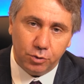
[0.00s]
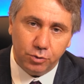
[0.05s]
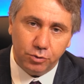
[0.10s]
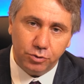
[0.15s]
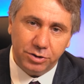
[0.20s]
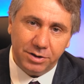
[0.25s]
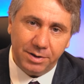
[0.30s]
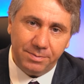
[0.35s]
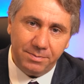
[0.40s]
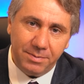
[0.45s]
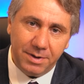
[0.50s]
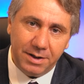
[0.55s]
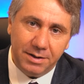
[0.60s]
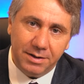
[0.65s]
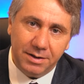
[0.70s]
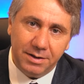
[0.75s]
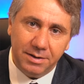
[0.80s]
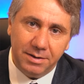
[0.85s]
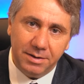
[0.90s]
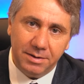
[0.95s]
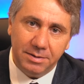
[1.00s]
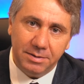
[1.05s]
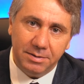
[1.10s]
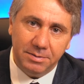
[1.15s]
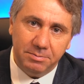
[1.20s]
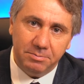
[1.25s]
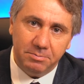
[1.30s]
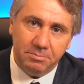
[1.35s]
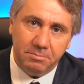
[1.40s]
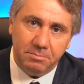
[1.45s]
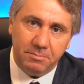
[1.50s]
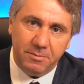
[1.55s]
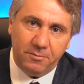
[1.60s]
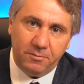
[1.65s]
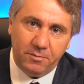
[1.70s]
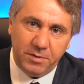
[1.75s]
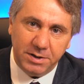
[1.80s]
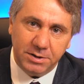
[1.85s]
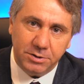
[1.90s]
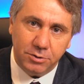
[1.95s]
Sonuçta e,
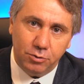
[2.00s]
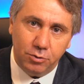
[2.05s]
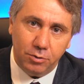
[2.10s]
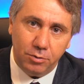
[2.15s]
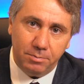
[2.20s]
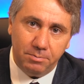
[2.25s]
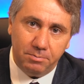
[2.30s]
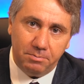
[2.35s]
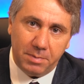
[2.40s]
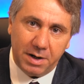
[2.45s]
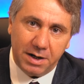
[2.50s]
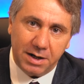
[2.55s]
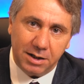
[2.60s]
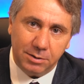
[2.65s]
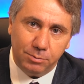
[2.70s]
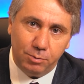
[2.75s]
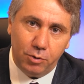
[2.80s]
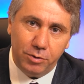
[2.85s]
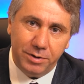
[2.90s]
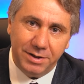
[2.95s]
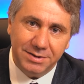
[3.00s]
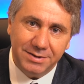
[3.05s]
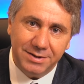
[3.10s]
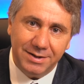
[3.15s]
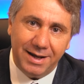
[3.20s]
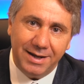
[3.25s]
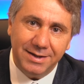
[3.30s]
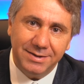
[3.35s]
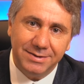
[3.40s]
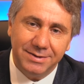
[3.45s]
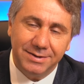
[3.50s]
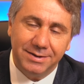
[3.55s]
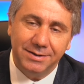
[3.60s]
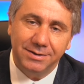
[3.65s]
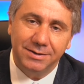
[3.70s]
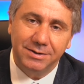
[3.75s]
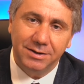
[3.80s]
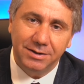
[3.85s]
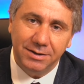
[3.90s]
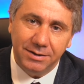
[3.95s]
fistül makat bölgesinin en
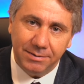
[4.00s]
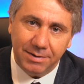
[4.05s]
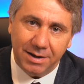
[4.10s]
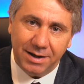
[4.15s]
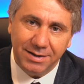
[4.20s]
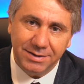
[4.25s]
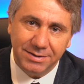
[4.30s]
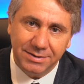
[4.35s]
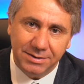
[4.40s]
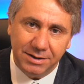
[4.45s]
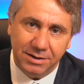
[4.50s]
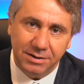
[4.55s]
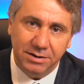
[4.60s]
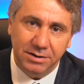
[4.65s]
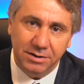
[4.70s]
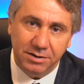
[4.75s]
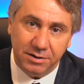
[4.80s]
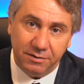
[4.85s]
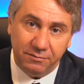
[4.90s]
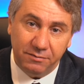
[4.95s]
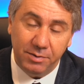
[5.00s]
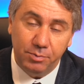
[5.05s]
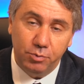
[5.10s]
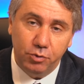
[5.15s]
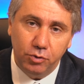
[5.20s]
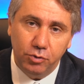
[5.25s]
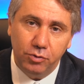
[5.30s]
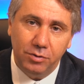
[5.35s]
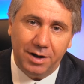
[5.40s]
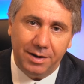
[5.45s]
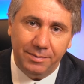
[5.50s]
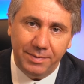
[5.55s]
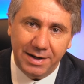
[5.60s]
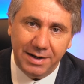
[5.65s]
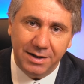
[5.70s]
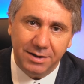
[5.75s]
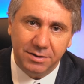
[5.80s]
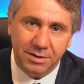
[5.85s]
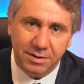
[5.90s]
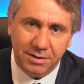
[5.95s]
sıkıntılı hastalığıdır ve bunun
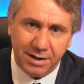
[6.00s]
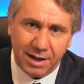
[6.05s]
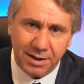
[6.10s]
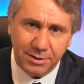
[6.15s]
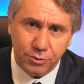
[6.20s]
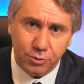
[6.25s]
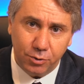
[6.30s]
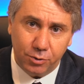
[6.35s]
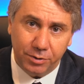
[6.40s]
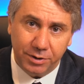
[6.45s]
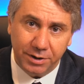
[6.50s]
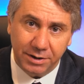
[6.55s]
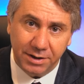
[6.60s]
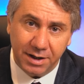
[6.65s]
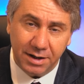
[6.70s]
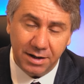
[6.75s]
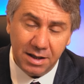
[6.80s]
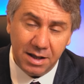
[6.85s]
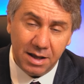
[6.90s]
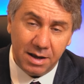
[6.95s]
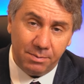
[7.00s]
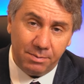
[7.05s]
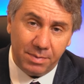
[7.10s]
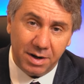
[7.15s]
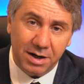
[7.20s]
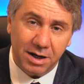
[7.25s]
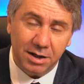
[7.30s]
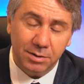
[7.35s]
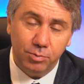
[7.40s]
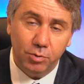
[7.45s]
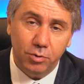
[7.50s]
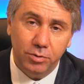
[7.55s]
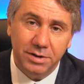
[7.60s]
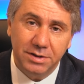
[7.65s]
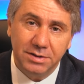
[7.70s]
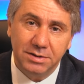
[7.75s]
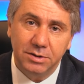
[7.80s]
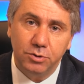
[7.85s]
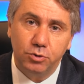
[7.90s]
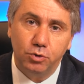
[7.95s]
ameliyatından sonra da makat
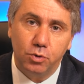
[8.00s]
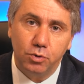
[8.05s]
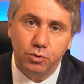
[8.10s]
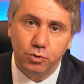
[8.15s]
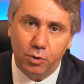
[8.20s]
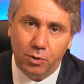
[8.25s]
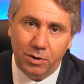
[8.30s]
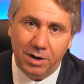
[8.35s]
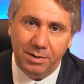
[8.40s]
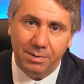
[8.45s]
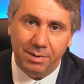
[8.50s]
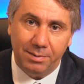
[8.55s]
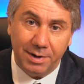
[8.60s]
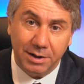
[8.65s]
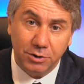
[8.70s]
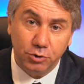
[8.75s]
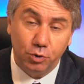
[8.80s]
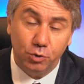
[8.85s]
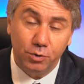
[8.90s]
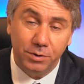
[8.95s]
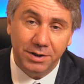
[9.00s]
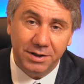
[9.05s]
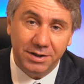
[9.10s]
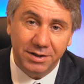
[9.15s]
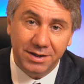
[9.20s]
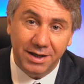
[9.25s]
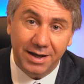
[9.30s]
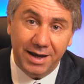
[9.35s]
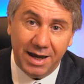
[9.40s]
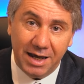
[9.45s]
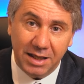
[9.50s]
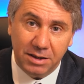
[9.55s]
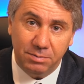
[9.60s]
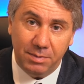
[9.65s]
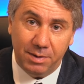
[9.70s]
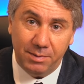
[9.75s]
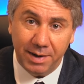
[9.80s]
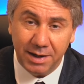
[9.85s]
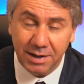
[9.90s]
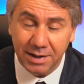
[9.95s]
bölgesini çok zorlamamak, çok irite
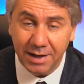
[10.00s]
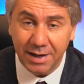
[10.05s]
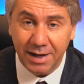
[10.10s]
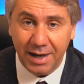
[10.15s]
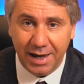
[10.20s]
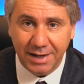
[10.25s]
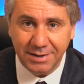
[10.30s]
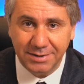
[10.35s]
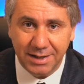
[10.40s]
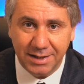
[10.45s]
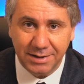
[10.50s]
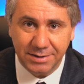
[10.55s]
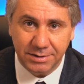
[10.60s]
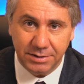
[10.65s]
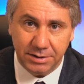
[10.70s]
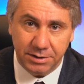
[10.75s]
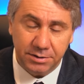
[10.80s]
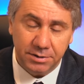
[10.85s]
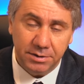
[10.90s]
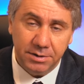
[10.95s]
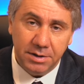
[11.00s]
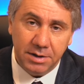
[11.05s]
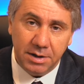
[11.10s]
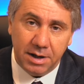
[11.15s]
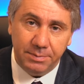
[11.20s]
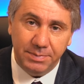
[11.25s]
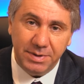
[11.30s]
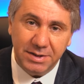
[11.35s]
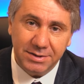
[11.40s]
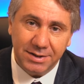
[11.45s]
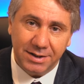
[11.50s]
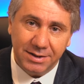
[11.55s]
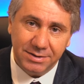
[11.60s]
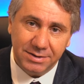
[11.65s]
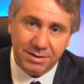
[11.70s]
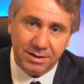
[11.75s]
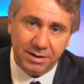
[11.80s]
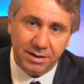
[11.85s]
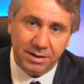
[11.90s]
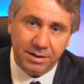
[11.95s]
etmemek esastır. Biz
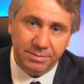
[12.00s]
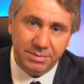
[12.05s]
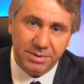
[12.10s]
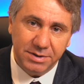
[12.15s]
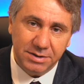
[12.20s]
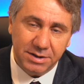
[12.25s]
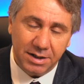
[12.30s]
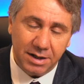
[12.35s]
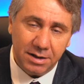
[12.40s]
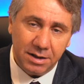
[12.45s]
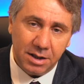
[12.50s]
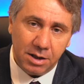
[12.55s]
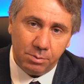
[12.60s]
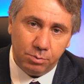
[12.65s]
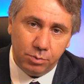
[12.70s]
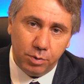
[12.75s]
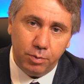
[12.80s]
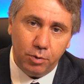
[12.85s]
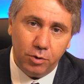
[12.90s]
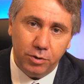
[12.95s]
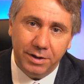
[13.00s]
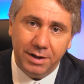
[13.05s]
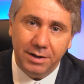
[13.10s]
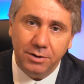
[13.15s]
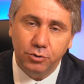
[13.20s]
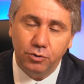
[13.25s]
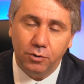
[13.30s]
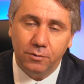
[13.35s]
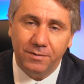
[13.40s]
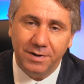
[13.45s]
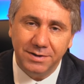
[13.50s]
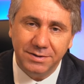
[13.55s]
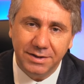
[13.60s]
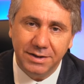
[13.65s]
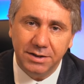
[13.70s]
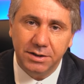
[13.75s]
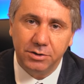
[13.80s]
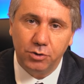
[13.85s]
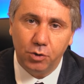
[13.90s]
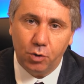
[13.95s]
hastalarımıza bu bölgenin çok
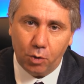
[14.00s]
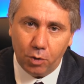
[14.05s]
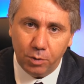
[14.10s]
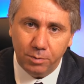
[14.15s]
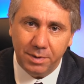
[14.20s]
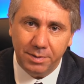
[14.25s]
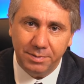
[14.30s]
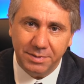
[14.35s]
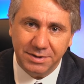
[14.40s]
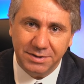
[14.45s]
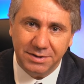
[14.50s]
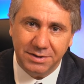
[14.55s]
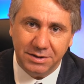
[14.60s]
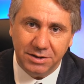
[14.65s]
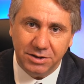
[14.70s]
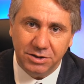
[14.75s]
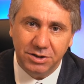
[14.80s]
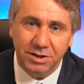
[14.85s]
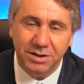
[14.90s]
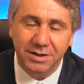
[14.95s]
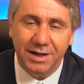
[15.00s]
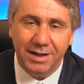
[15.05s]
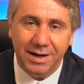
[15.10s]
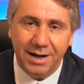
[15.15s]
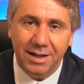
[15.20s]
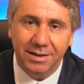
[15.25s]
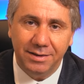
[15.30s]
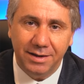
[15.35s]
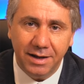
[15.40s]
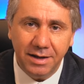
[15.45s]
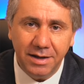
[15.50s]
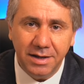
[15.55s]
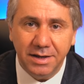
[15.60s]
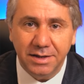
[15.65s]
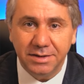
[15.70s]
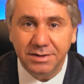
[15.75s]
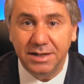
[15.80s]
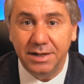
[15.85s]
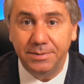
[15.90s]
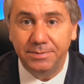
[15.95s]
fazla irite olmaması için genelde
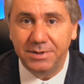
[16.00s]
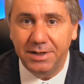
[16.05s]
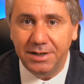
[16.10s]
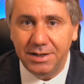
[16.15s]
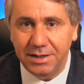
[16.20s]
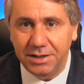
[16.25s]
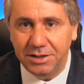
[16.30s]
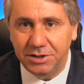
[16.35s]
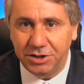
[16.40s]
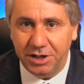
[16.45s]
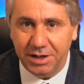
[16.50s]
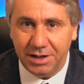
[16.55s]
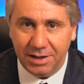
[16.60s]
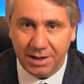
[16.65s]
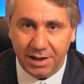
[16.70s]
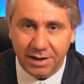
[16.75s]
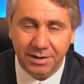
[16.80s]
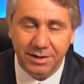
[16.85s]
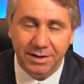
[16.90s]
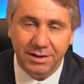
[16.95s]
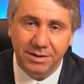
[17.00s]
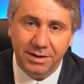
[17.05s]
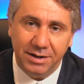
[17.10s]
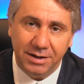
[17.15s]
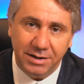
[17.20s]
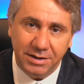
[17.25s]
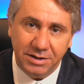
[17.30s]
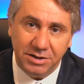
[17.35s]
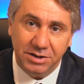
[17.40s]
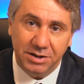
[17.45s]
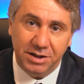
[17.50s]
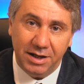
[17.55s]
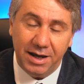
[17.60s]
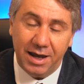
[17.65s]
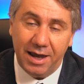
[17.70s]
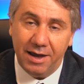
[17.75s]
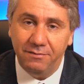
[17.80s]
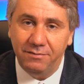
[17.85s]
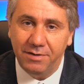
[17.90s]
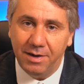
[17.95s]
sebzeli yiyecekler ya da işte
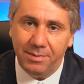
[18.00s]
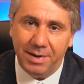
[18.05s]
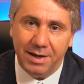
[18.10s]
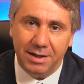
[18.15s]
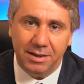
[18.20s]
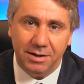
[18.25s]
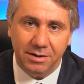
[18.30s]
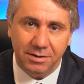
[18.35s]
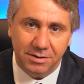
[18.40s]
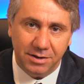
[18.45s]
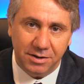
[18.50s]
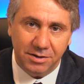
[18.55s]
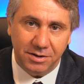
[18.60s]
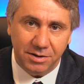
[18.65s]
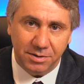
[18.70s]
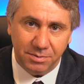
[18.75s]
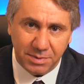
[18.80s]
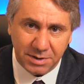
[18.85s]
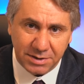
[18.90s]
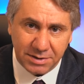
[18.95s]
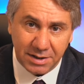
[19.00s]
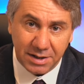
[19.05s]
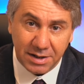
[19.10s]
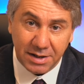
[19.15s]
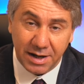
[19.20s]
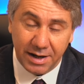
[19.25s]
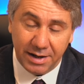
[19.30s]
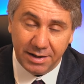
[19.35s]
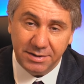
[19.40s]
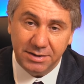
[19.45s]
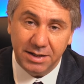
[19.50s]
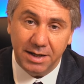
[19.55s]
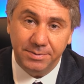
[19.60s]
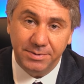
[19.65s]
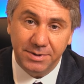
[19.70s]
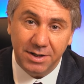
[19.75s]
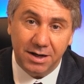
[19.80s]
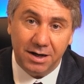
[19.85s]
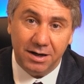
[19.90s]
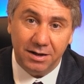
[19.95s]
ev yemekleri dediğimiz e,
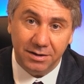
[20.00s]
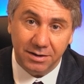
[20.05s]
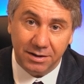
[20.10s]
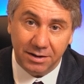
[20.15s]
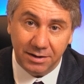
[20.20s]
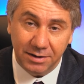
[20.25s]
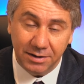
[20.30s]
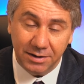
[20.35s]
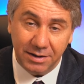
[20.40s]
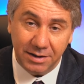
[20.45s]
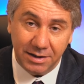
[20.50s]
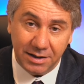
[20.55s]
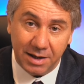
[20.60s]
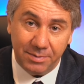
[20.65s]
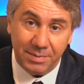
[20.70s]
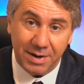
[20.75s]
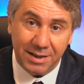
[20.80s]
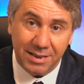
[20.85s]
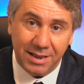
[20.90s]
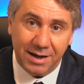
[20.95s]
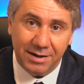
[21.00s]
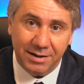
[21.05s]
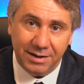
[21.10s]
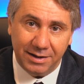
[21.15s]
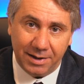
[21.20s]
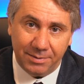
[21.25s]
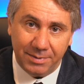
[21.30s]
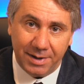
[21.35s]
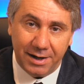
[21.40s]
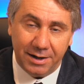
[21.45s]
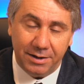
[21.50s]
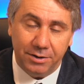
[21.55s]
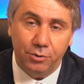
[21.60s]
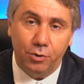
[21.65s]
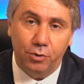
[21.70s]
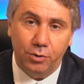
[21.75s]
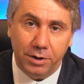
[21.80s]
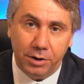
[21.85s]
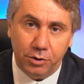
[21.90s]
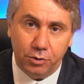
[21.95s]
sebze ağırlıklı yemekler
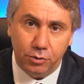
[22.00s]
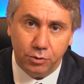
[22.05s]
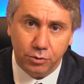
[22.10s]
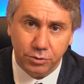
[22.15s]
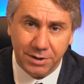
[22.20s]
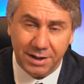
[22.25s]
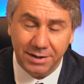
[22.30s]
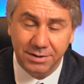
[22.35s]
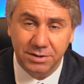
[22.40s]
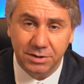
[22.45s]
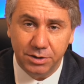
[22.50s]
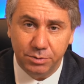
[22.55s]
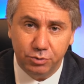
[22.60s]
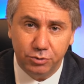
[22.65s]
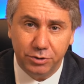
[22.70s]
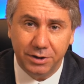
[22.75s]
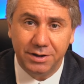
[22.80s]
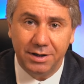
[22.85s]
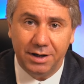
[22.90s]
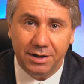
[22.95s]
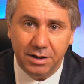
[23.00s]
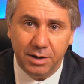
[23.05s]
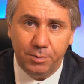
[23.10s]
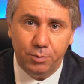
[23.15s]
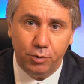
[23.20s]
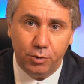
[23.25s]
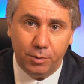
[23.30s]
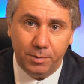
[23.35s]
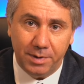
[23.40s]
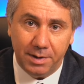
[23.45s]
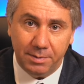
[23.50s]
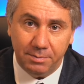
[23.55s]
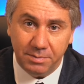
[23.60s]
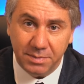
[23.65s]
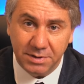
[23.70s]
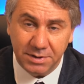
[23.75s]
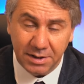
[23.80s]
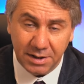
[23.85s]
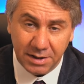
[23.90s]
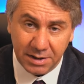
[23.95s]
yemelerini öneriyoruz. Aslında buradaki ana
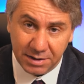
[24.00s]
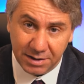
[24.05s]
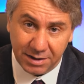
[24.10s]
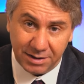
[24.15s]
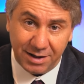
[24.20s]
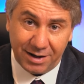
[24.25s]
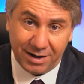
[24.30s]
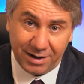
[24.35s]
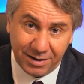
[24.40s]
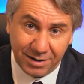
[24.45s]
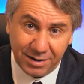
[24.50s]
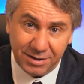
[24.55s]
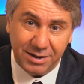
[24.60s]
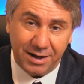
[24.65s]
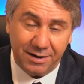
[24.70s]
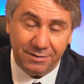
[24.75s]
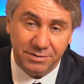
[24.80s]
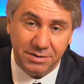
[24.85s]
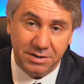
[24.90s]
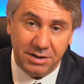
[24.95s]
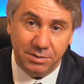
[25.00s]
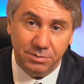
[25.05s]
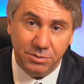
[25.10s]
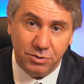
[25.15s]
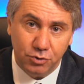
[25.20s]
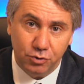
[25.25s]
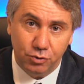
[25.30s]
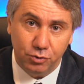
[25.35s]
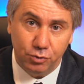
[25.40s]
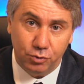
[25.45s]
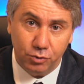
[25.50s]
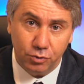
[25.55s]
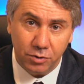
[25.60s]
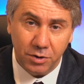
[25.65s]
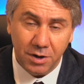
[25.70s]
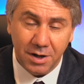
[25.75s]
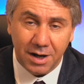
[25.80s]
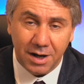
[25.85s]
problemimiz ya da ana tavsiyemiz şudur.